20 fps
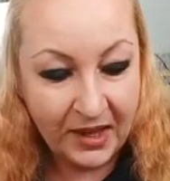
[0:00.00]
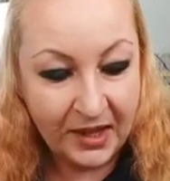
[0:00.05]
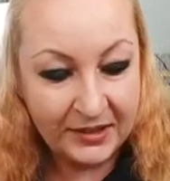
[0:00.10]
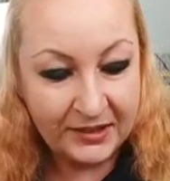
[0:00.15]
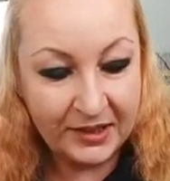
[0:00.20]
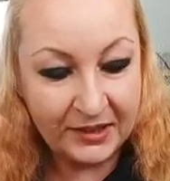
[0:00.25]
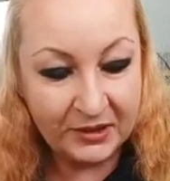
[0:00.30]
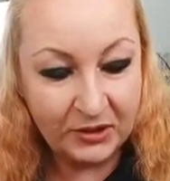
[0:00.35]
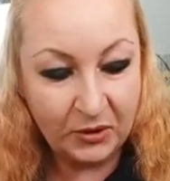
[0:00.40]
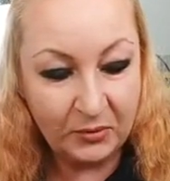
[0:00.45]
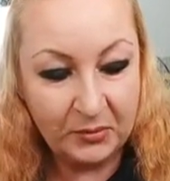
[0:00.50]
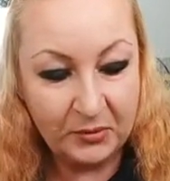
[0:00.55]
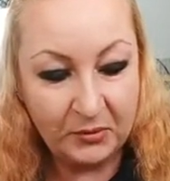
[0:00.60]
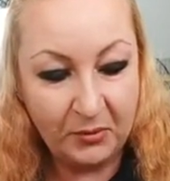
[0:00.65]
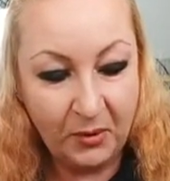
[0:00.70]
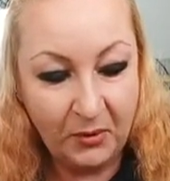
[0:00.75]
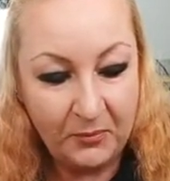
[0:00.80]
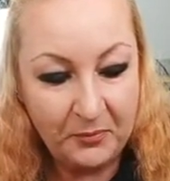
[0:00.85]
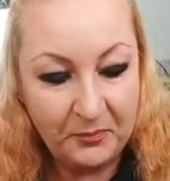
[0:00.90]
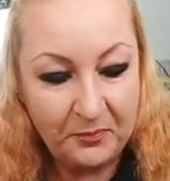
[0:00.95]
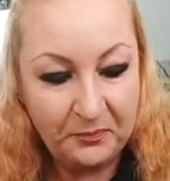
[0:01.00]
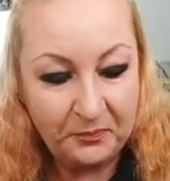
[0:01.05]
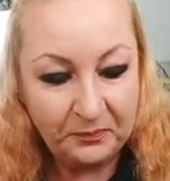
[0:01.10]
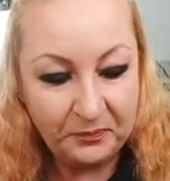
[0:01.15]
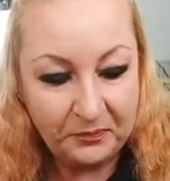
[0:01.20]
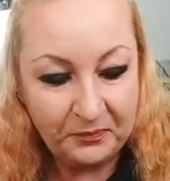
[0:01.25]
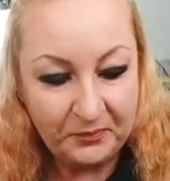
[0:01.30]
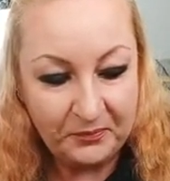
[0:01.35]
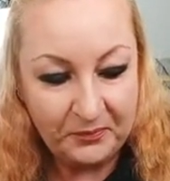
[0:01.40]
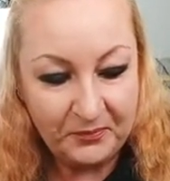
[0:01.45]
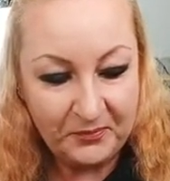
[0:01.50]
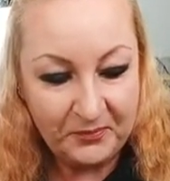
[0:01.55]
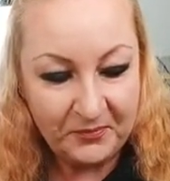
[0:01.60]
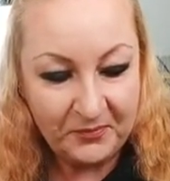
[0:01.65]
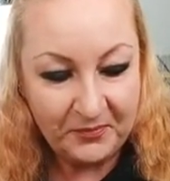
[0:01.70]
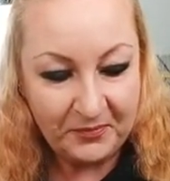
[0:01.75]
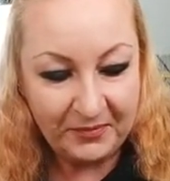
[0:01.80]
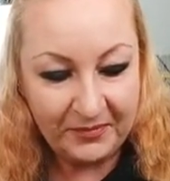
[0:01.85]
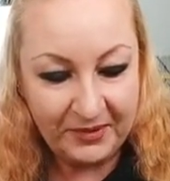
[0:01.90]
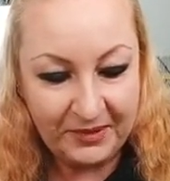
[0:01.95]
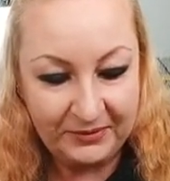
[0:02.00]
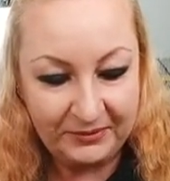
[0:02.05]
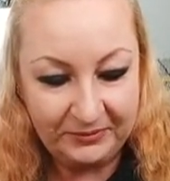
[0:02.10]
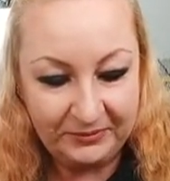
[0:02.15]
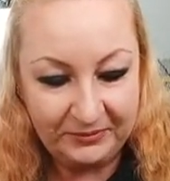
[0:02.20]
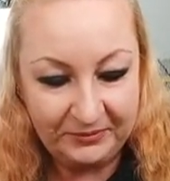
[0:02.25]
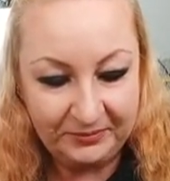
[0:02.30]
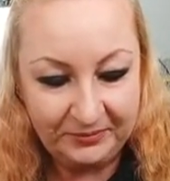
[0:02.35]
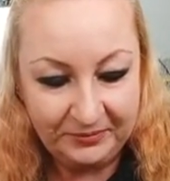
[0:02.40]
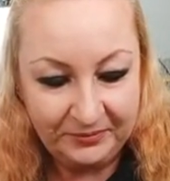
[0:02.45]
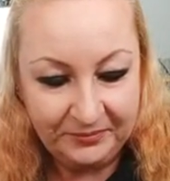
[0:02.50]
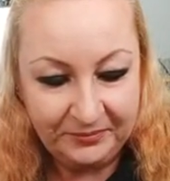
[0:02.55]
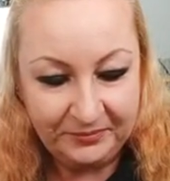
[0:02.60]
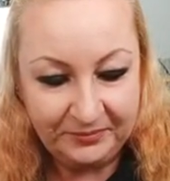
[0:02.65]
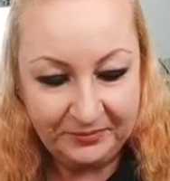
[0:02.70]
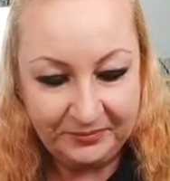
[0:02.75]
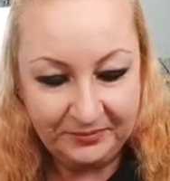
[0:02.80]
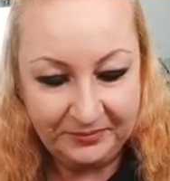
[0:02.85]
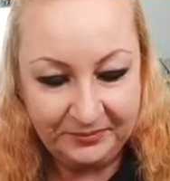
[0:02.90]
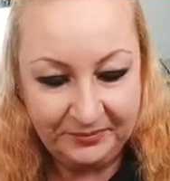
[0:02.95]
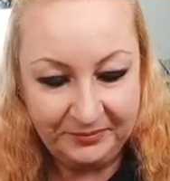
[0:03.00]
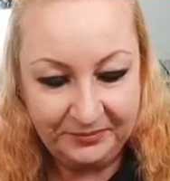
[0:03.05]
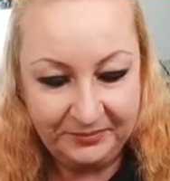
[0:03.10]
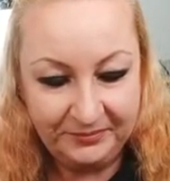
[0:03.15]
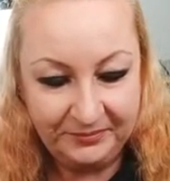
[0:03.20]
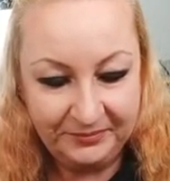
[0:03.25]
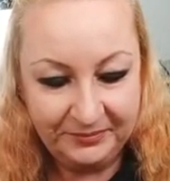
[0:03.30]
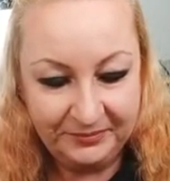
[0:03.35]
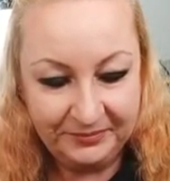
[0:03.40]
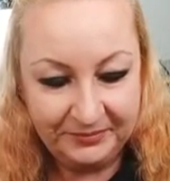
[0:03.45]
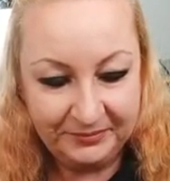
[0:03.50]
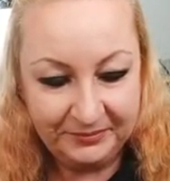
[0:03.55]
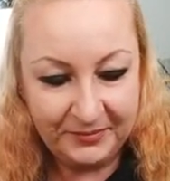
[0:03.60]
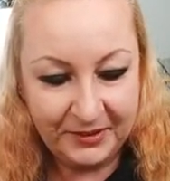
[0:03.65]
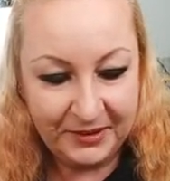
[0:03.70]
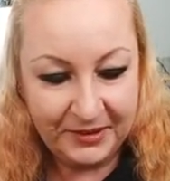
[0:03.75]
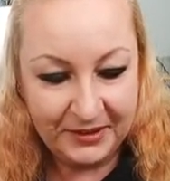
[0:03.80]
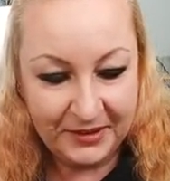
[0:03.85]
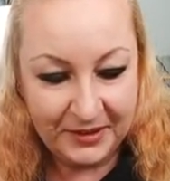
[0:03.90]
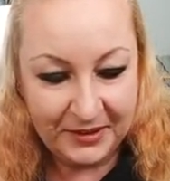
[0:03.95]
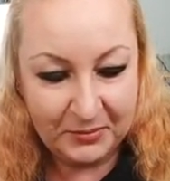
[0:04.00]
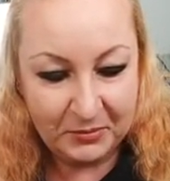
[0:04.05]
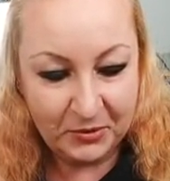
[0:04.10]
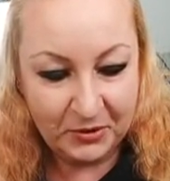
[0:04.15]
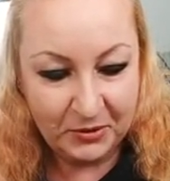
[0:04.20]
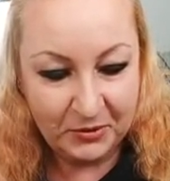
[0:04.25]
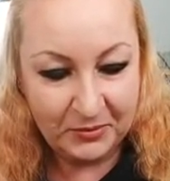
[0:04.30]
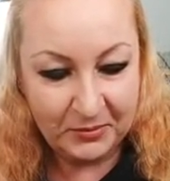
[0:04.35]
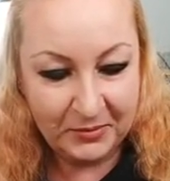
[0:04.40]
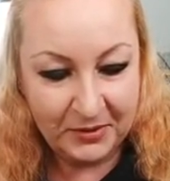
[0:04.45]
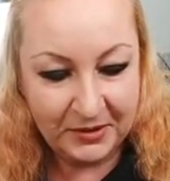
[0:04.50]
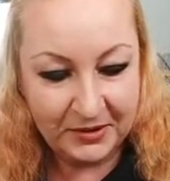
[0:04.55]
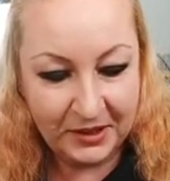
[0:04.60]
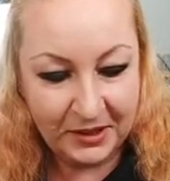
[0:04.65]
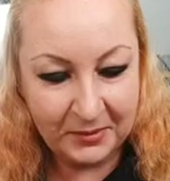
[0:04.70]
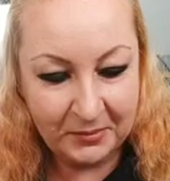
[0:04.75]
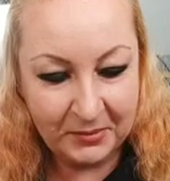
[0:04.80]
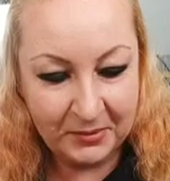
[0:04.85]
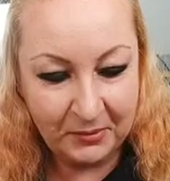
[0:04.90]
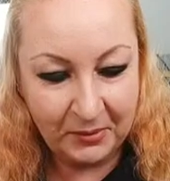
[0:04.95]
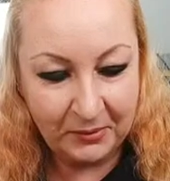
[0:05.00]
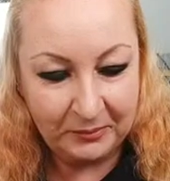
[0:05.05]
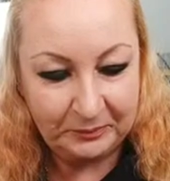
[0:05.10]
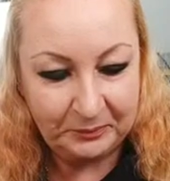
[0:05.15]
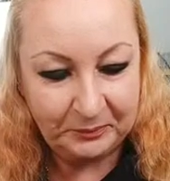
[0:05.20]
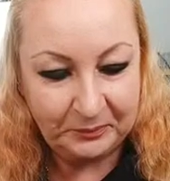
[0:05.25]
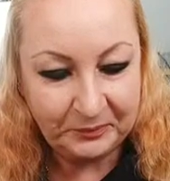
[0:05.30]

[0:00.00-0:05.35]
Tak to było. ten, co dostał, czyli marynarz przywiózł, marynarz zjadł. Mm, marynarz przywiózł, ale tak było.